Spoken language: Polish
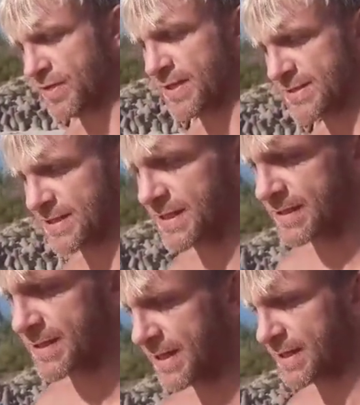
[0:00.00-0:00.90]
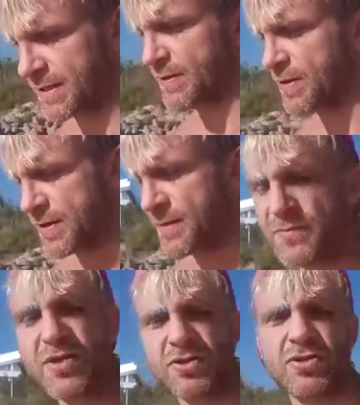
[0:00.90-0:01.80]
fundacja da radę
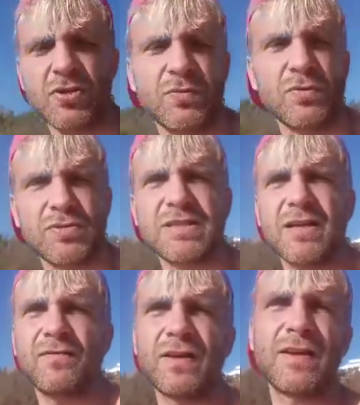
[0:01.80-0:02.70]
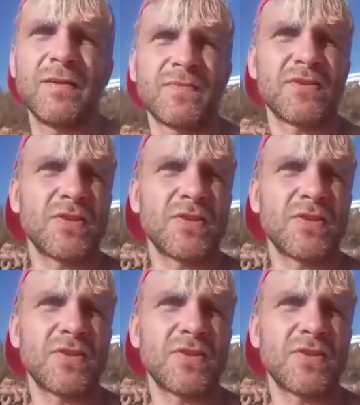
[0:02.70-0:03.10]
przenieść tą ustawę,